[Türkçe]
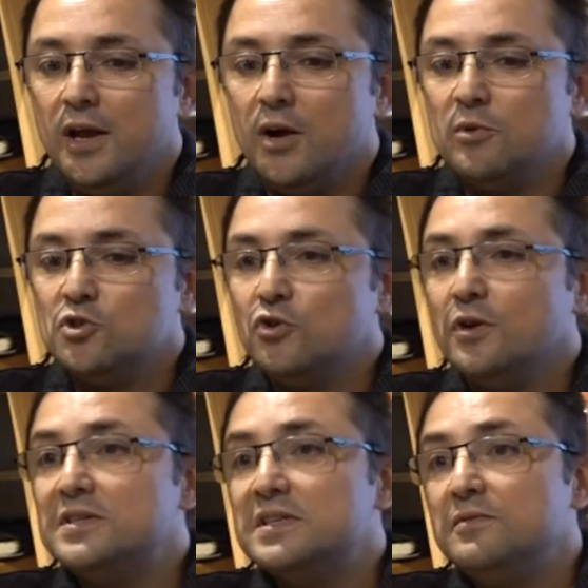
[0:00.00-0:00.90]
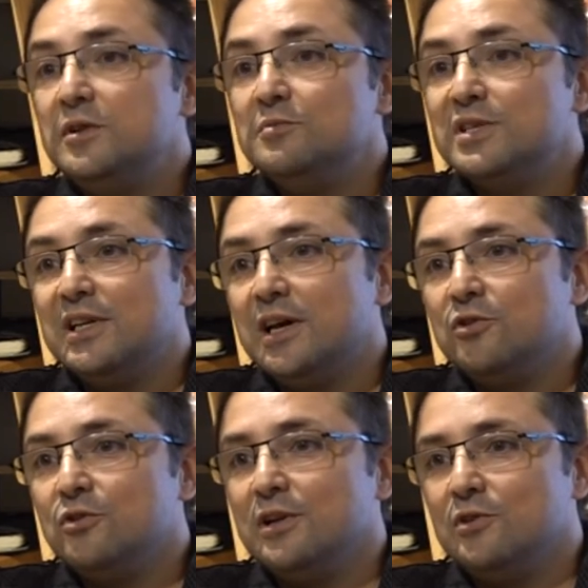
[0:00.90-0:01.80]
Ama çok kısa film
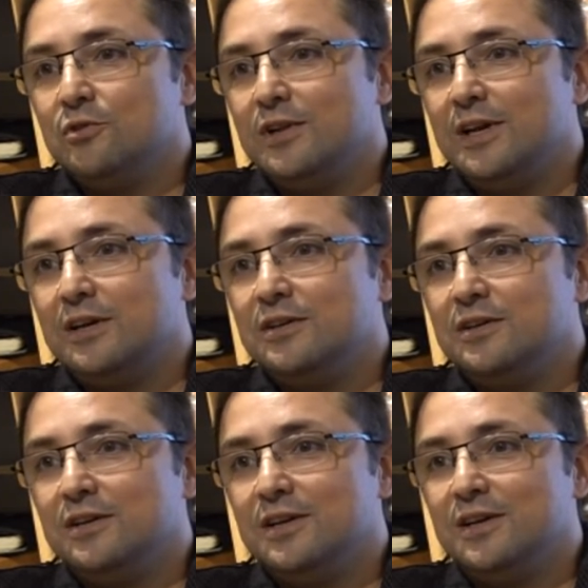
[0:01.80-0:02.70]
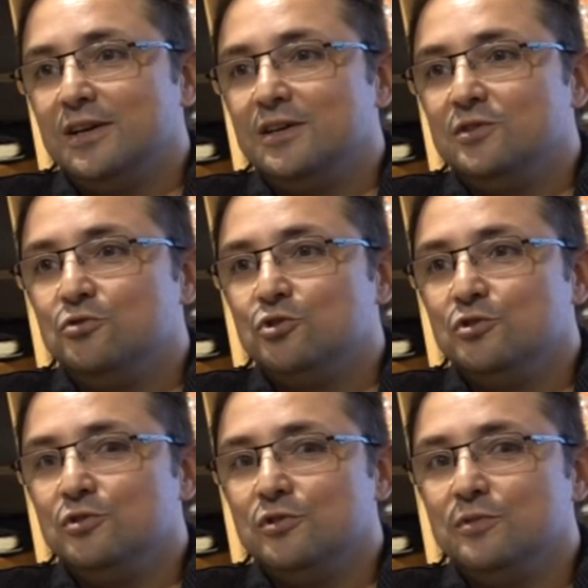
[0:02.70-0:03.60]
senaryoları olarak e,
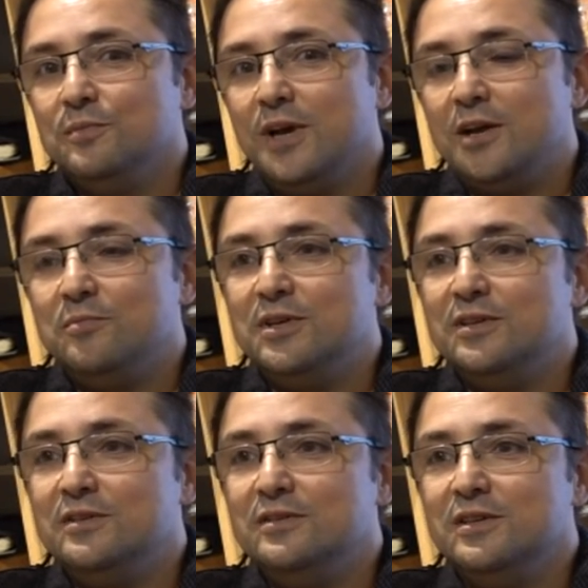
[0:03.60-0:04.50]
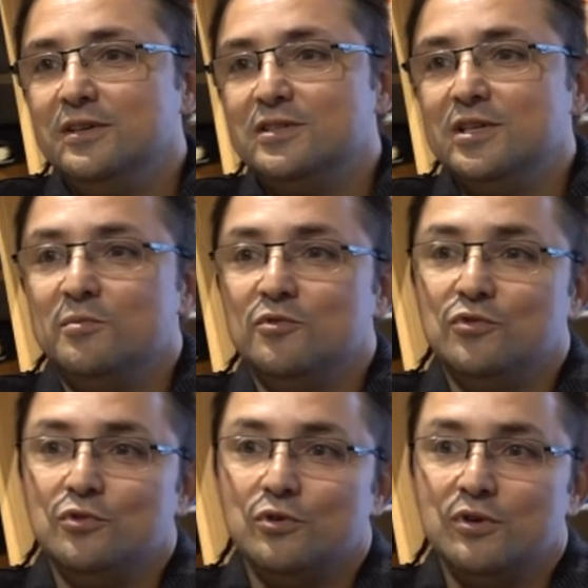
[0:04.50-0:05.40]
düşündüğüm, her birinin e, sinema
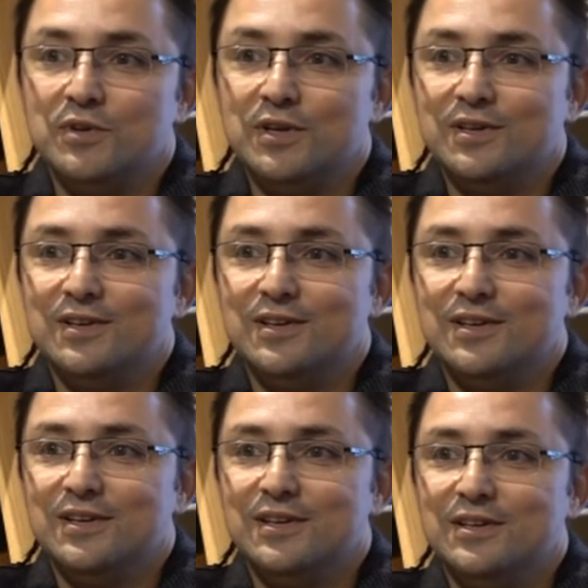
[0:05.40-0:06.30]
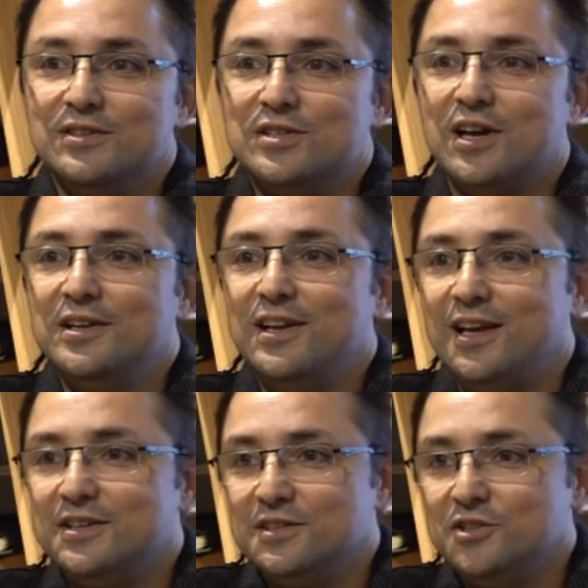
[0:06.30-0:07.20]
fotoğrafik
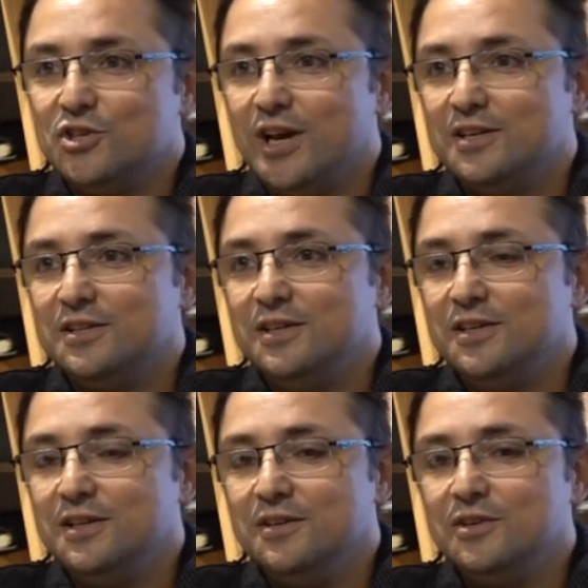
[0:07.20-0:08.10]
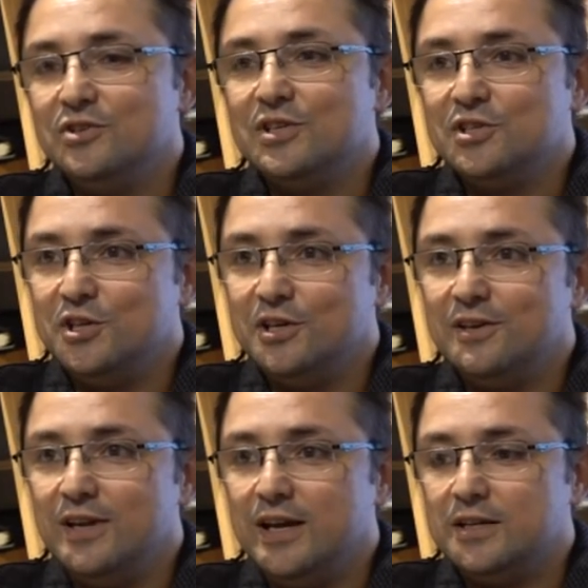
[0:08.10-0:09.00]
sahneler içerdiği kısa
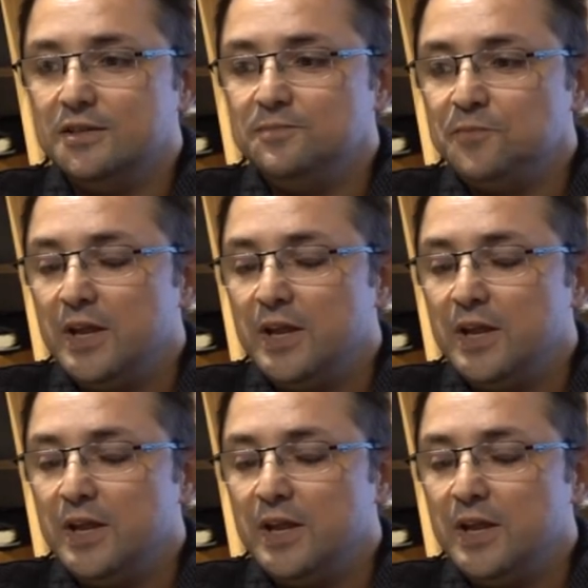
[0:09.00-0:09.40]
şiirlerdi.